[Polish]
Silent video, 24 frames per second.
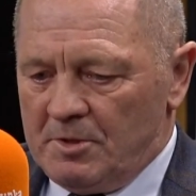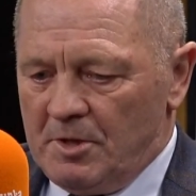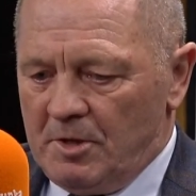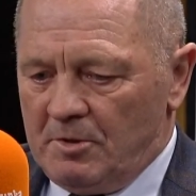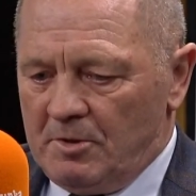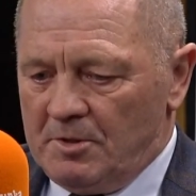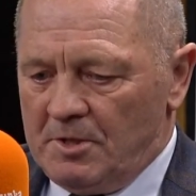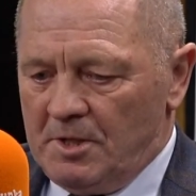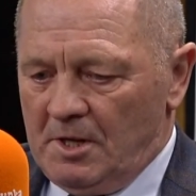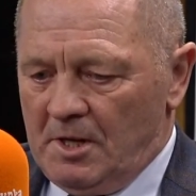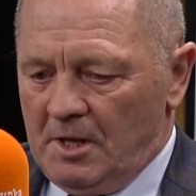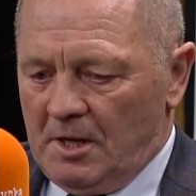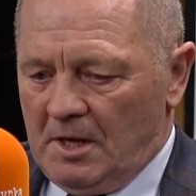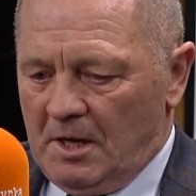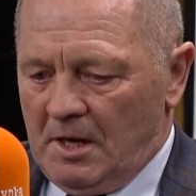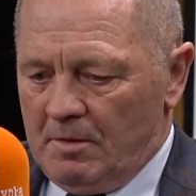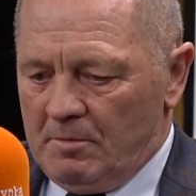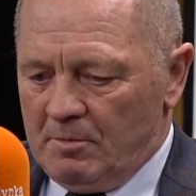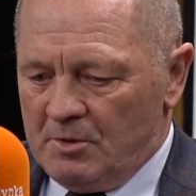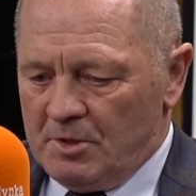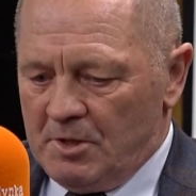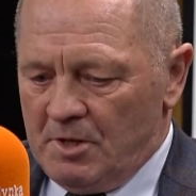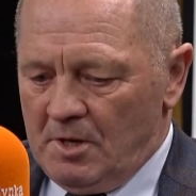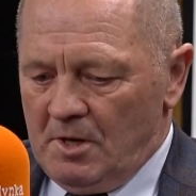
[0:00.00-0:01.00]
się
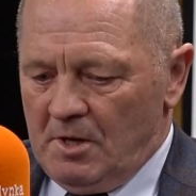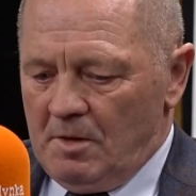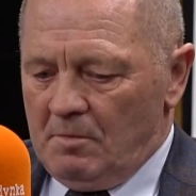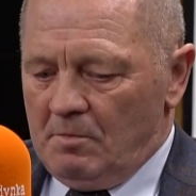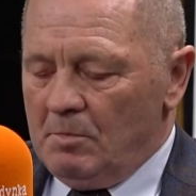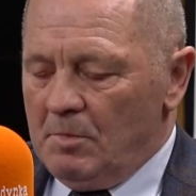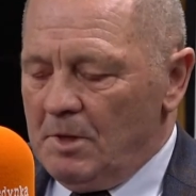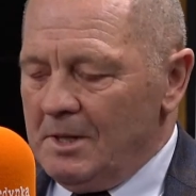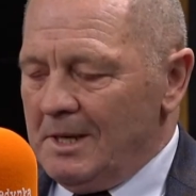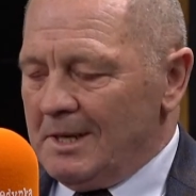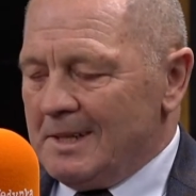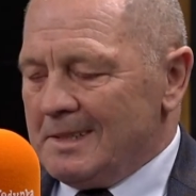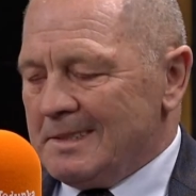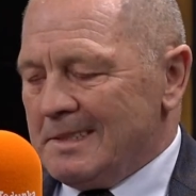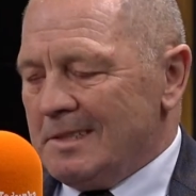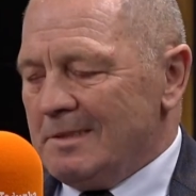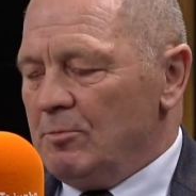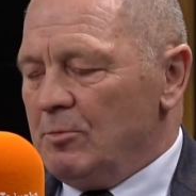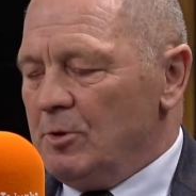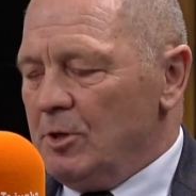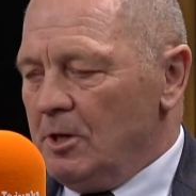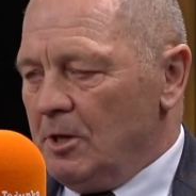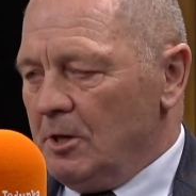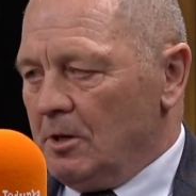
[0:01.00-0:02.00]
Kosiniak-Kamysz, my nie
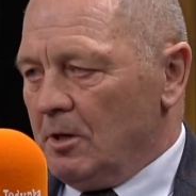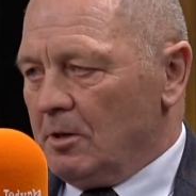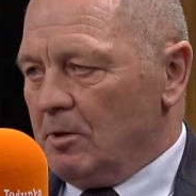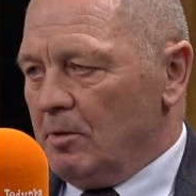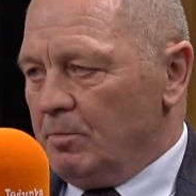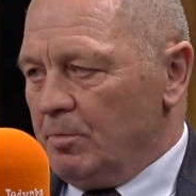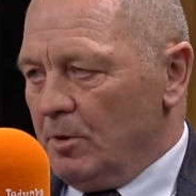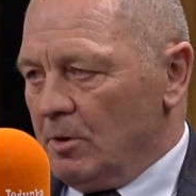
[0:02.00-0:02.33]
chcemy nikogo